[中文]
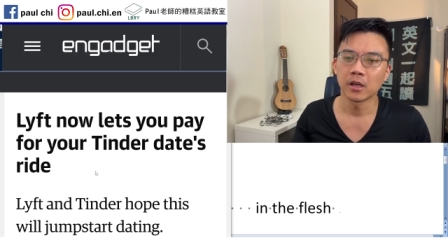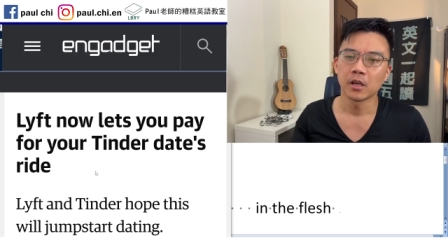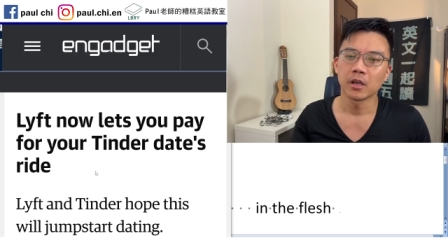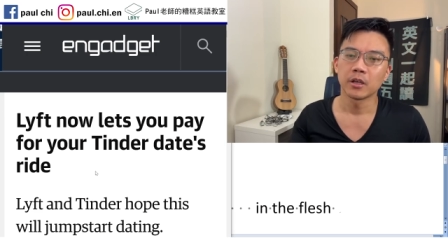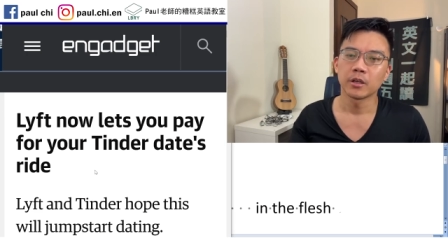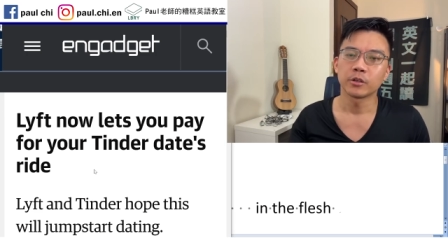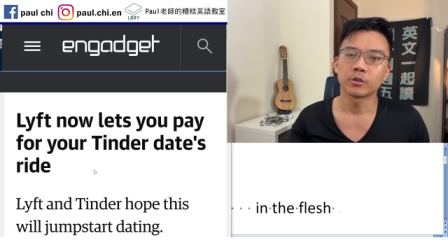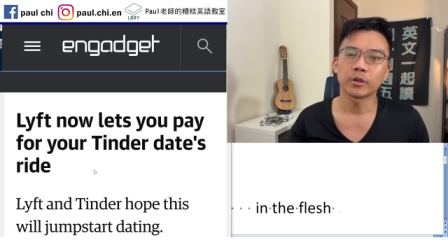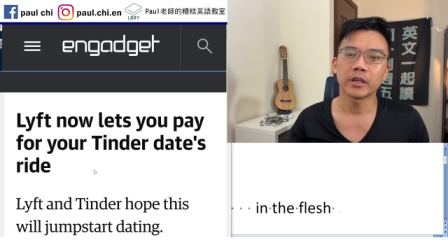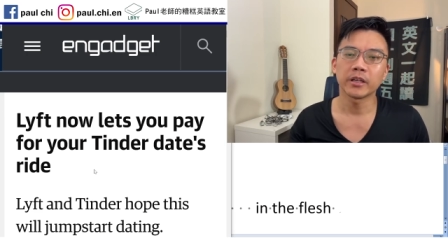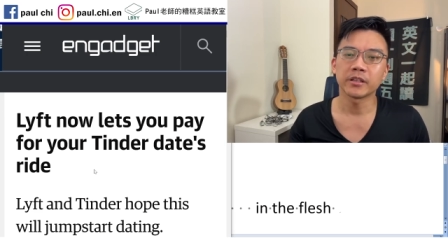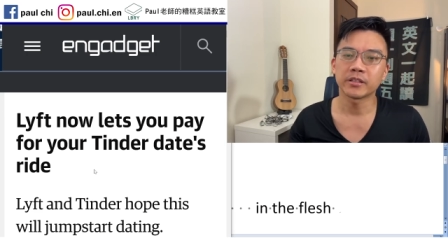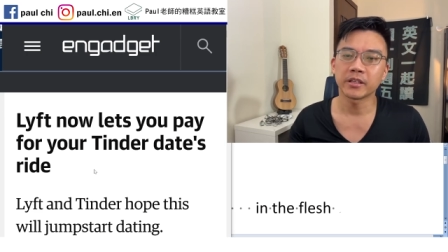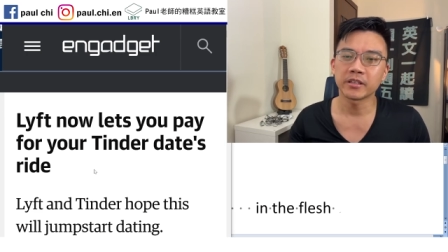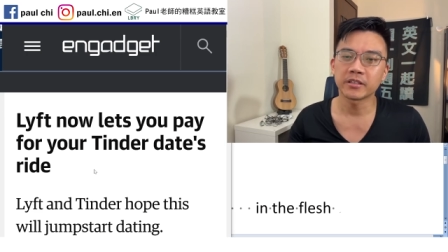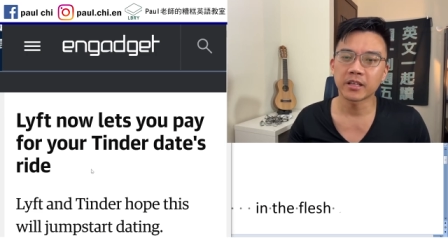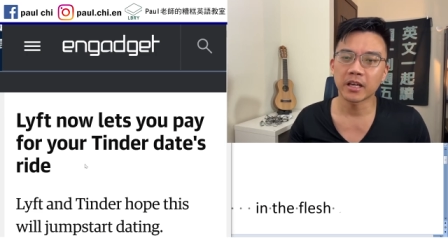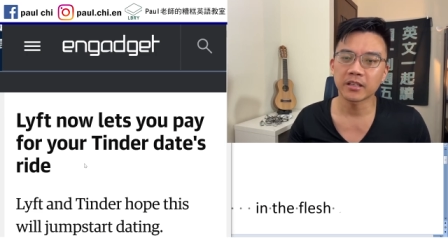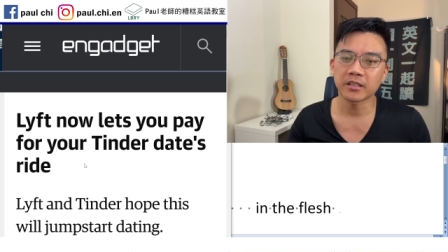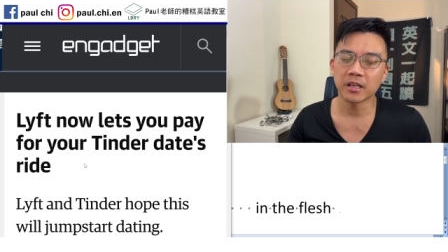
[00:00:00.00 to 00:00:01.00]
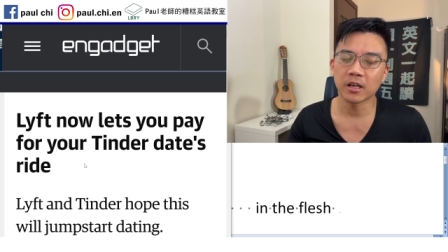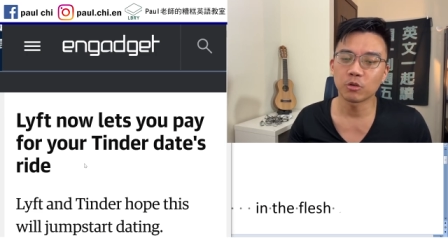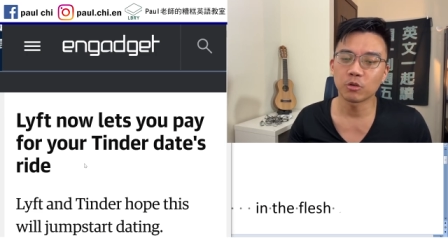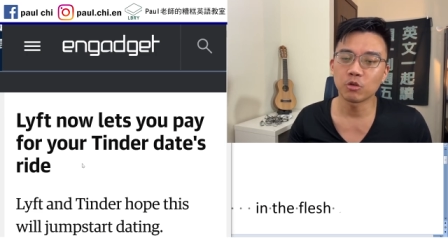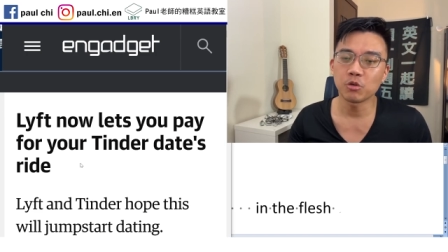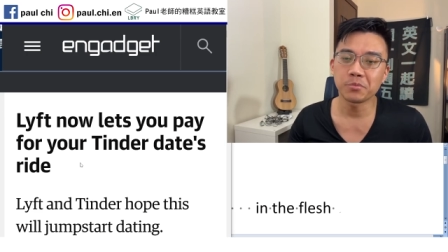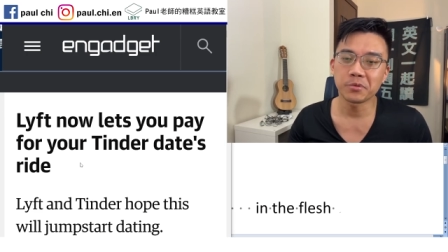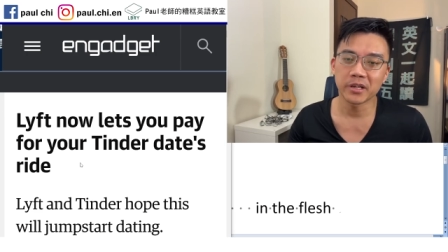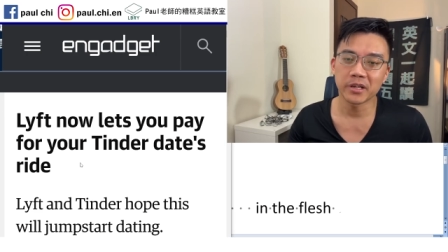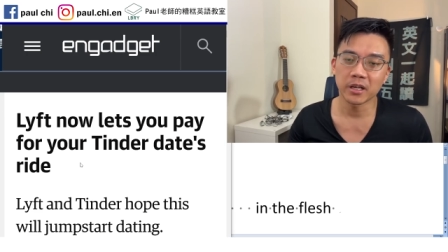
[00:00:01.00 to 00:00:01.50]
所以这家像
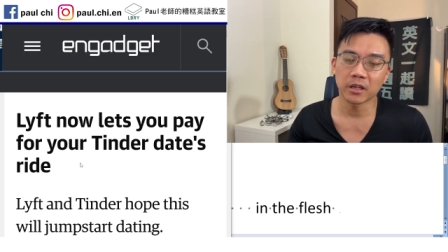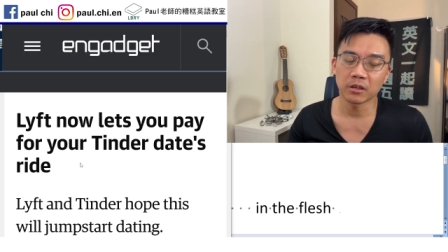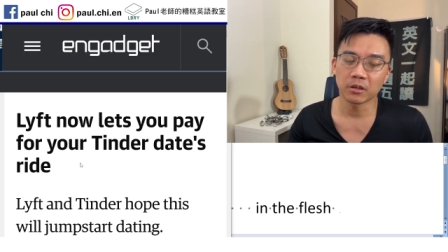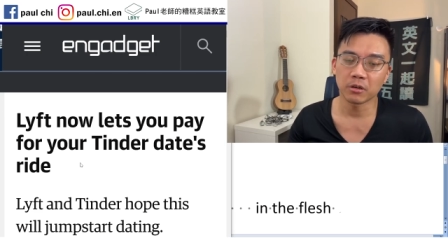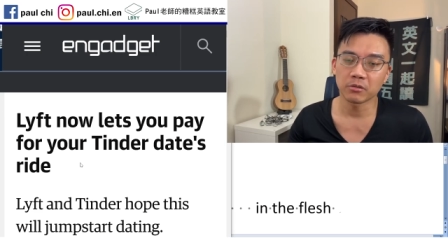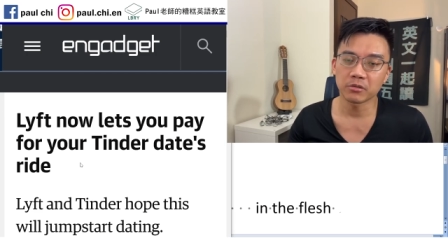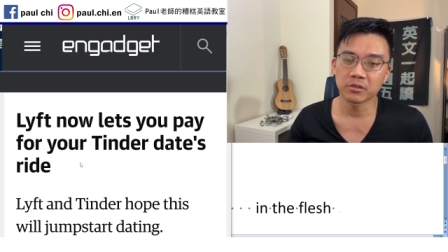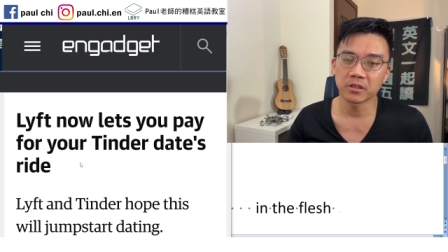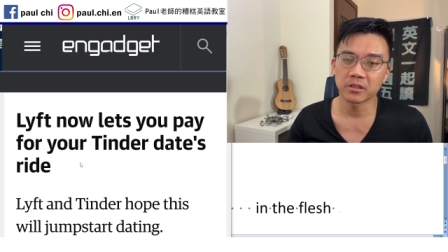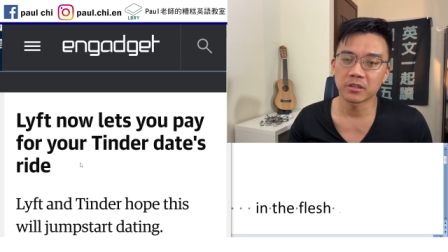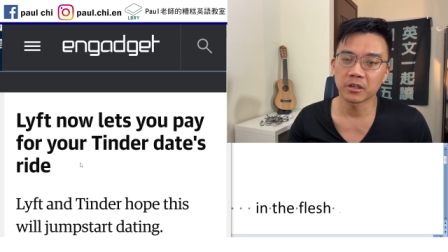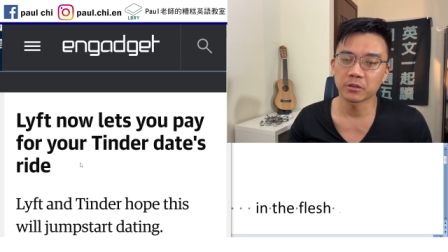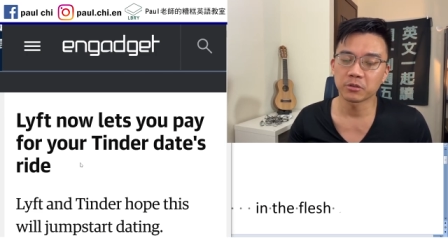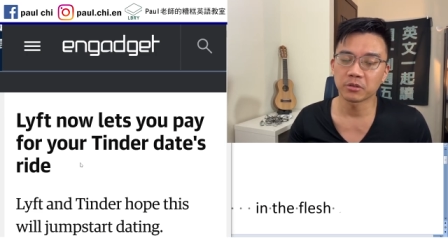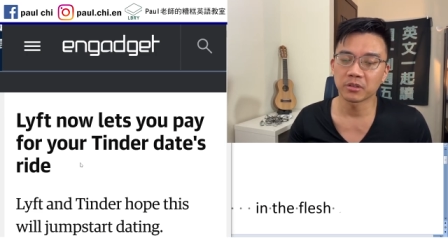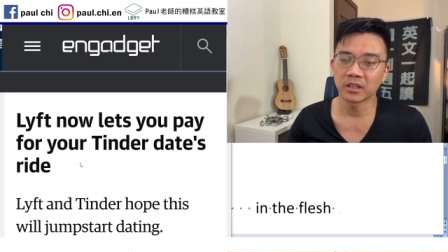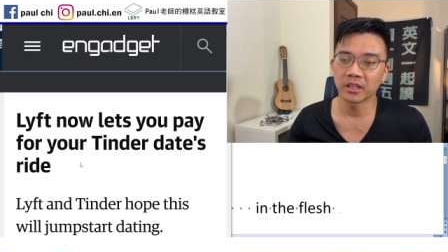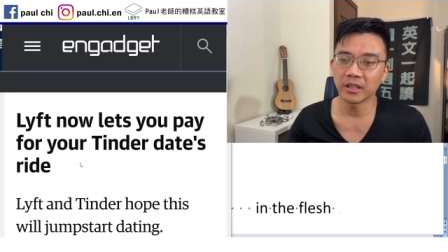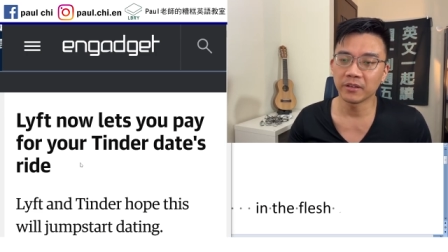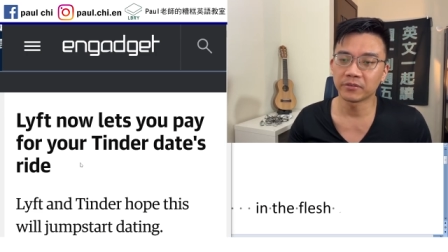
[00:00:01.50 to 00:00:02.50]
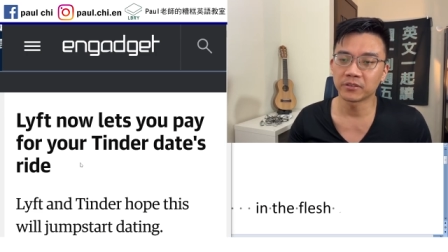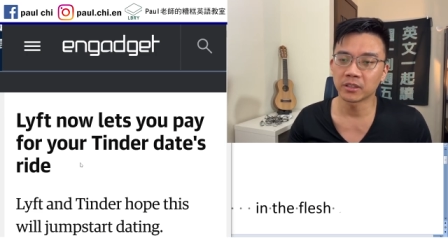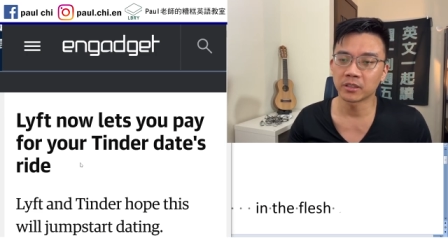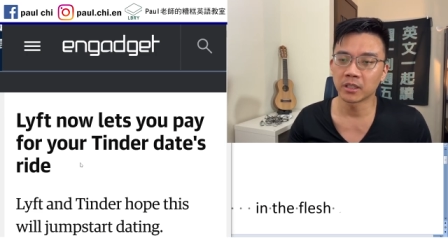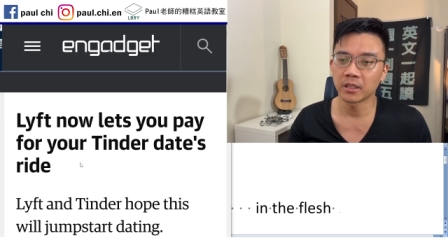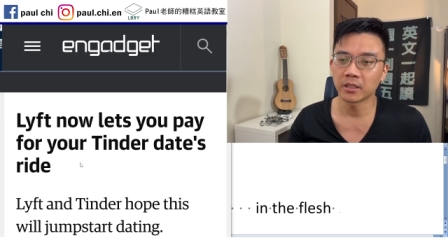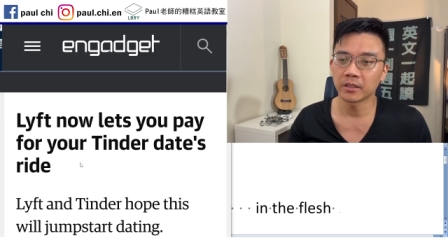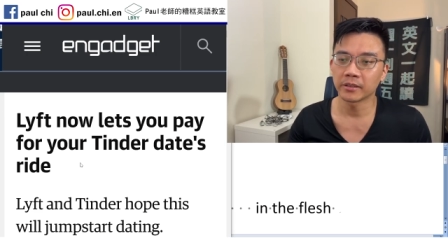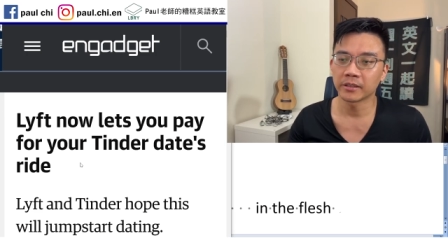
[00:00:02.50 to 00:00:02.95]
Uber 一样的公司叫做 Lyft 呢。